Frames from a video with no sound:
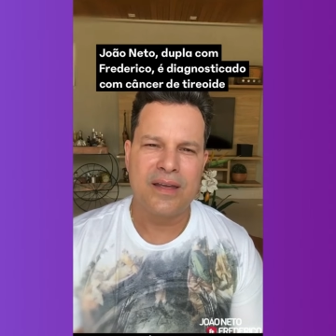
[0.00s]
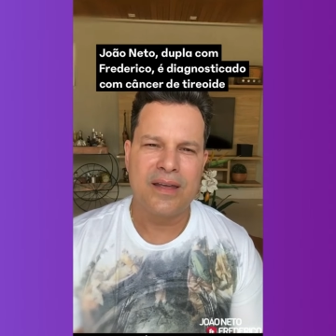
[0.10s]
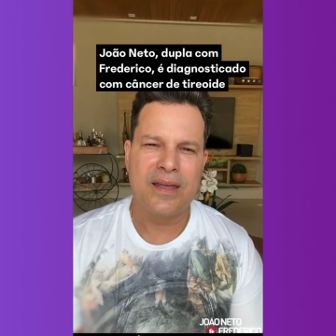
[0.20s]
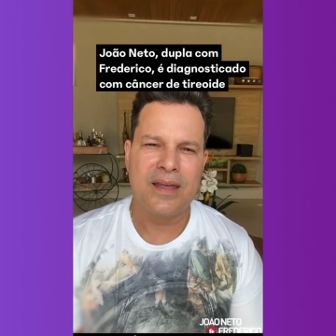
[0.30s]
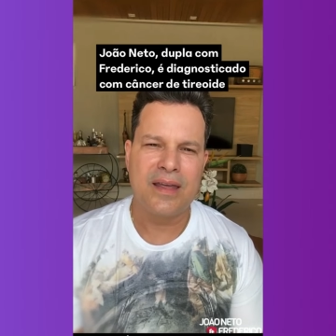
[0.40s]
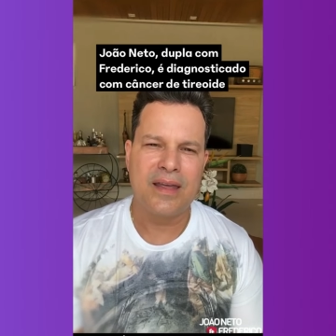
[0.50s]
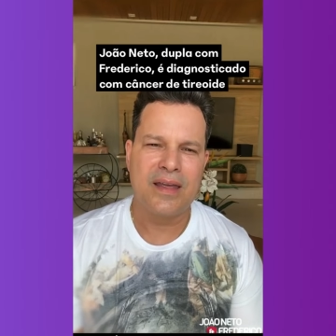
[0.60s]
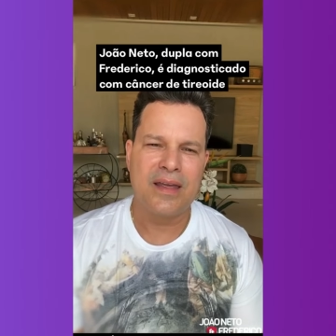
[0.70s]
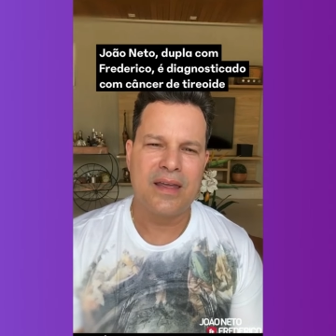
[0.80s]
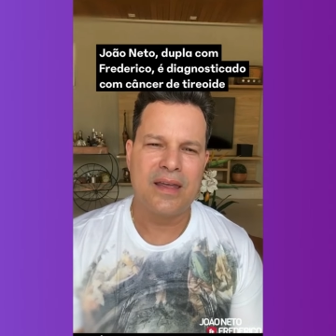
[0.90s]

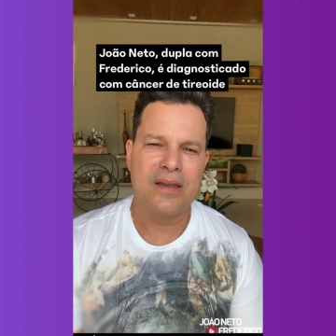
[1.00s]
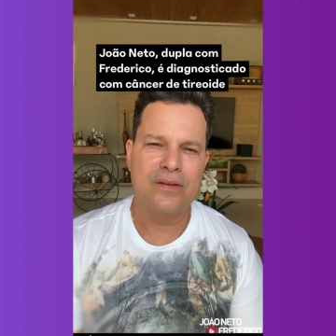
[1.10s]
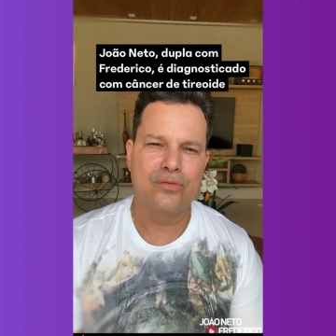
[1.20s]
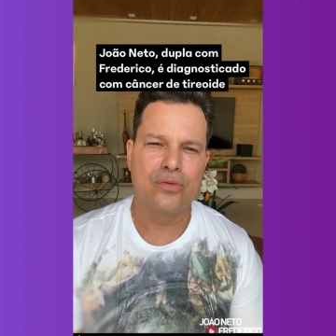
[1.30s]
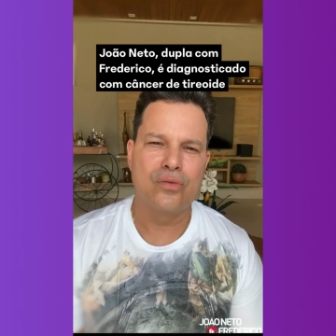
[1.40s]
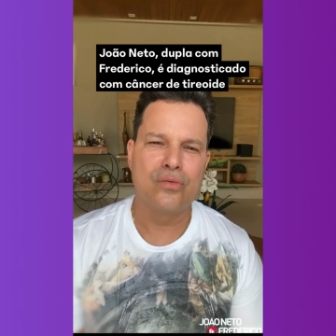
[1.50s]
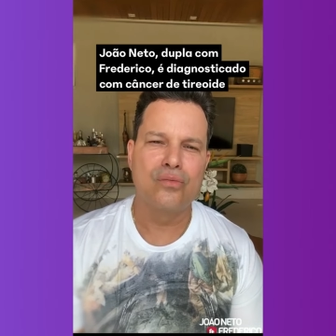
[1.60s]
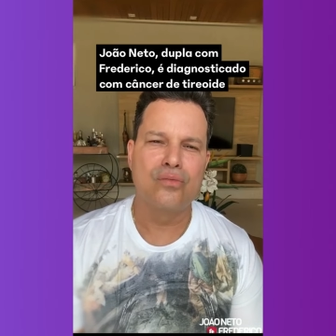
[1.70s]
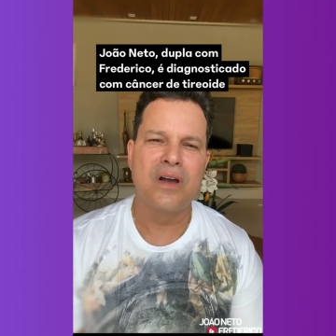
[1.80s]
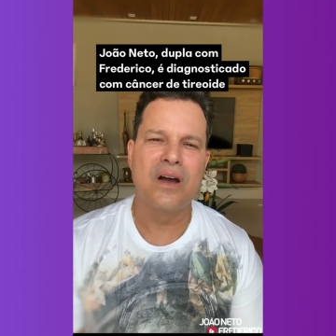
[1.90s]
É, eu tô
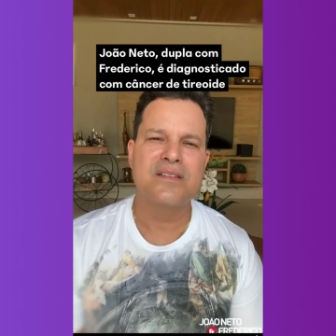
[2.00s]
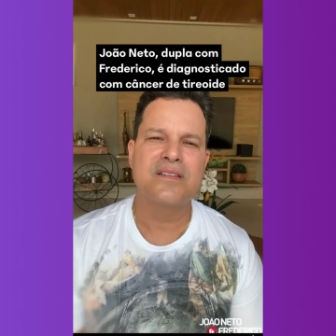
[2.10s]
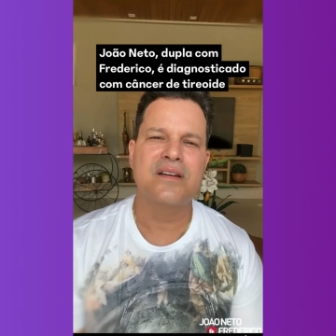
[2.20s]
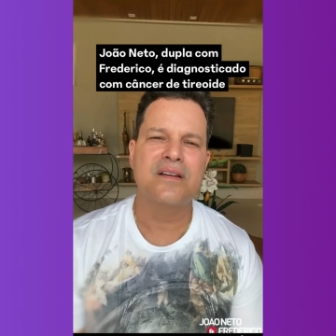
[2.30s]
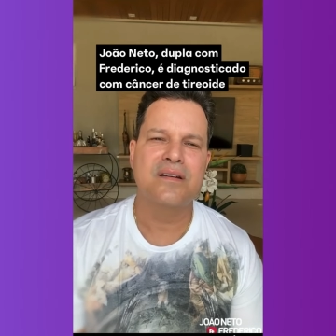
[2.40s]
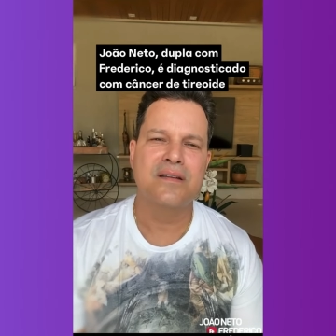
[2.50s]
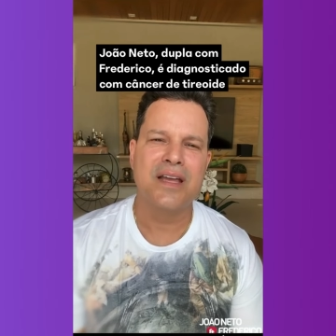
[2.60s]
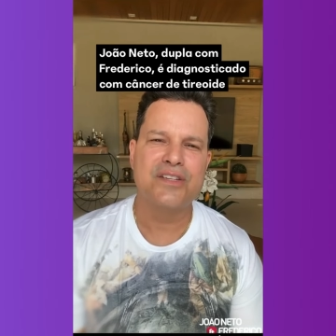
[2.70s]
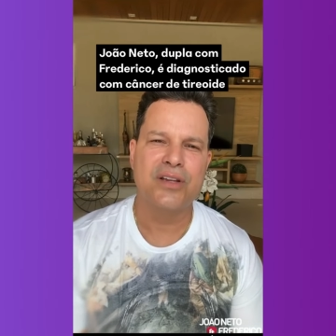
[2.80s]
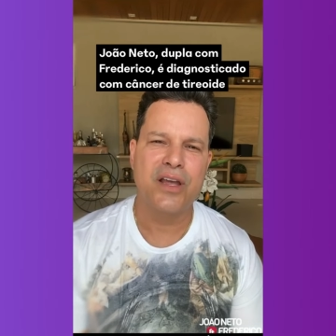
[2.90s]
com câncer
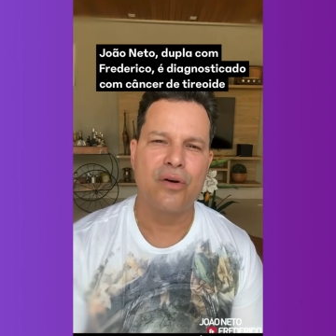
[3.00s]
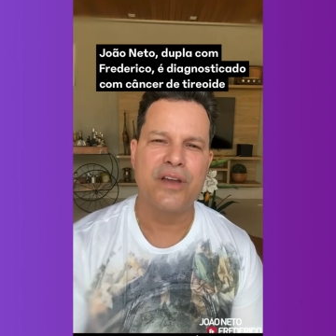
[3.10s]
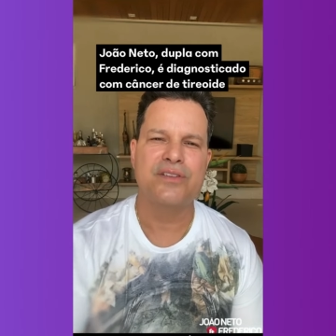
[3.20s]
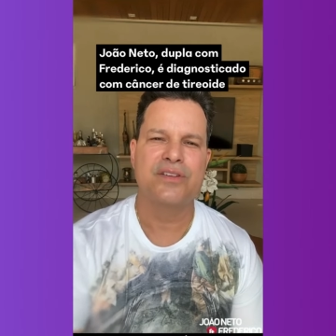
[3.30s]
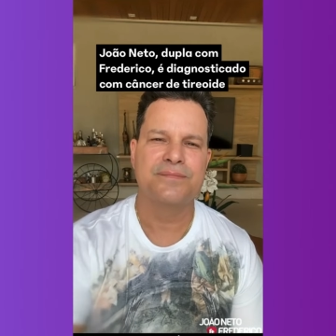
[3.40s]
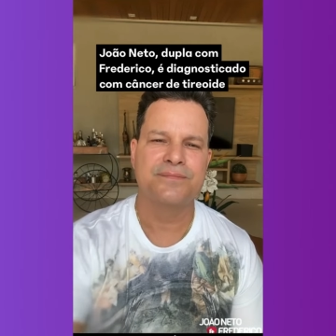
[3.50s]
na tireoide.